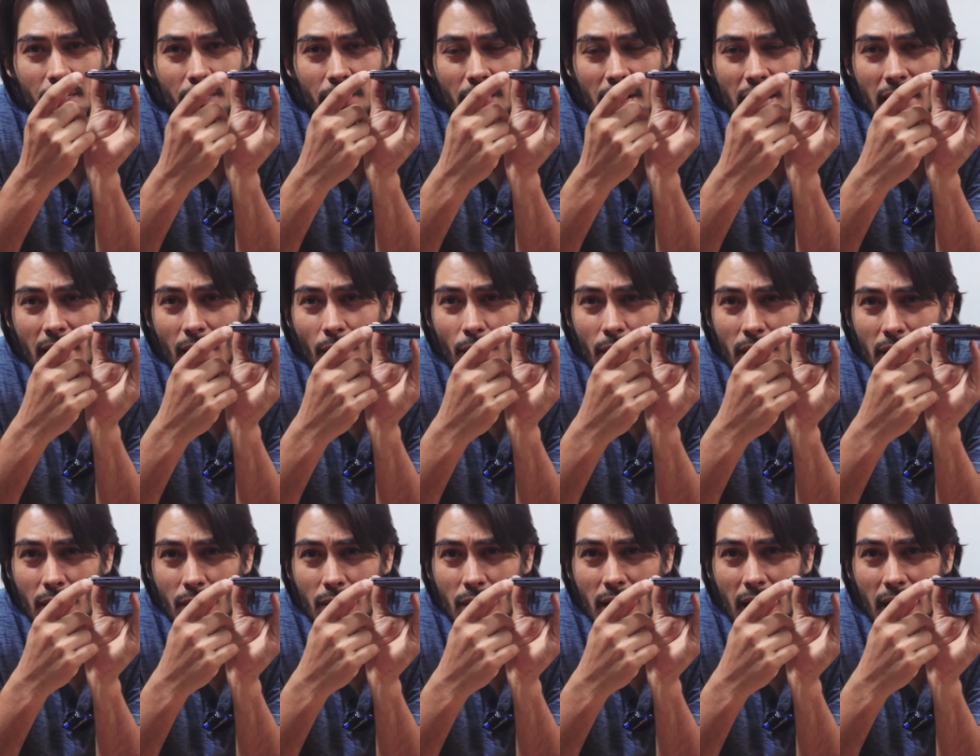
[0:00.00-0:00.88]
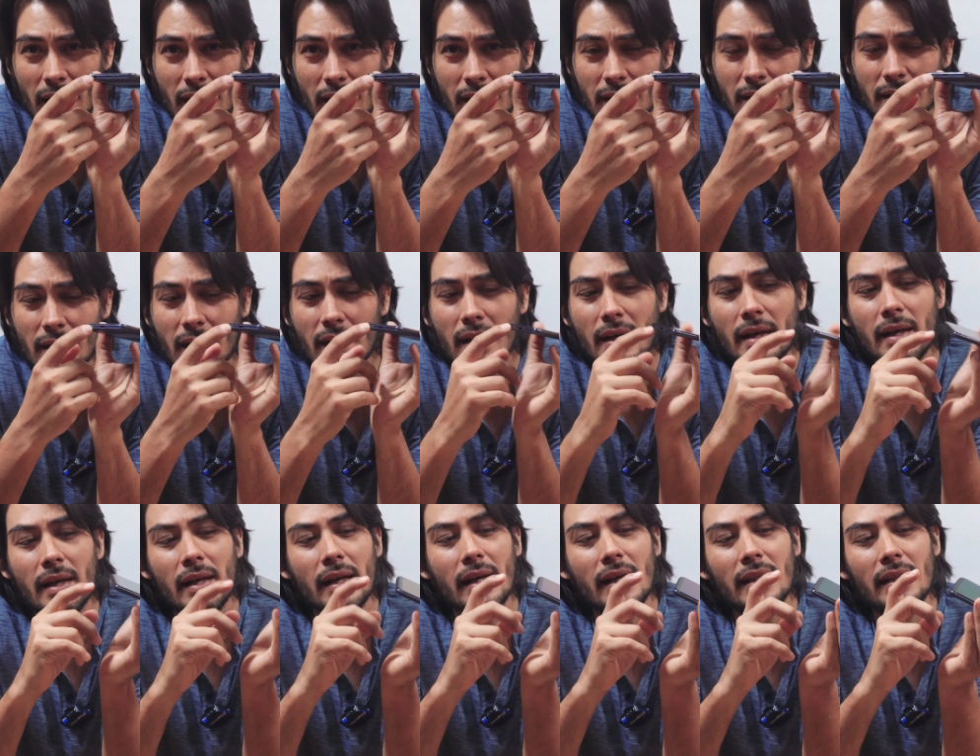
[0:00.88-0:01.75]
para auriculares.
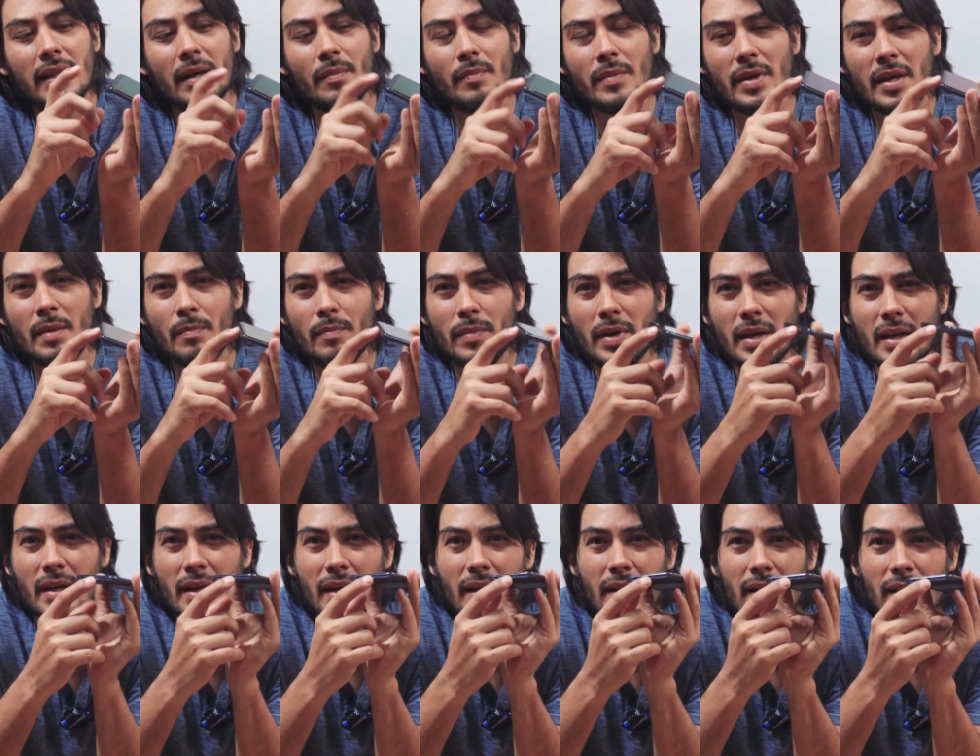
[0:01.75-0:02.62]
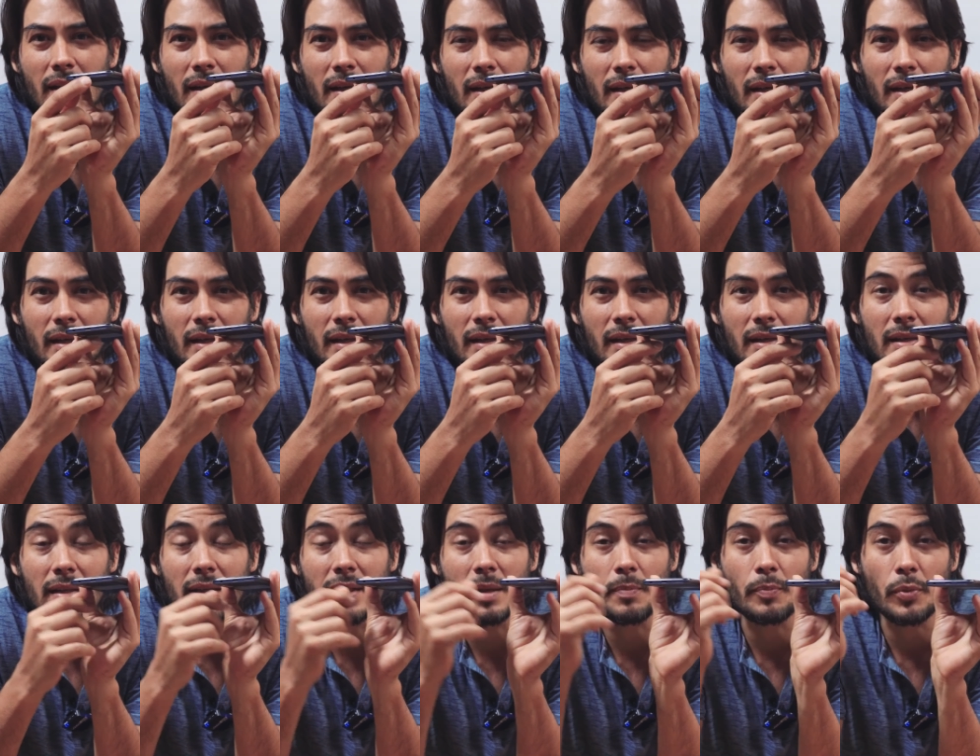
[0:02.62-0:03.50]
Y también viene
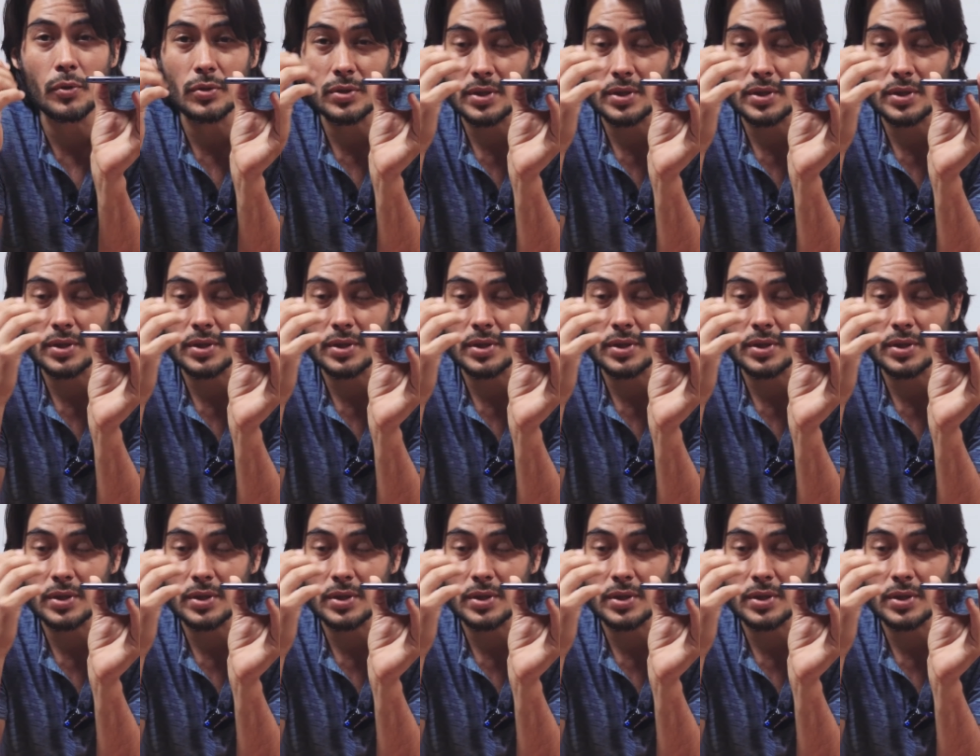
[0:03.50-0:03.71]
eh, tipo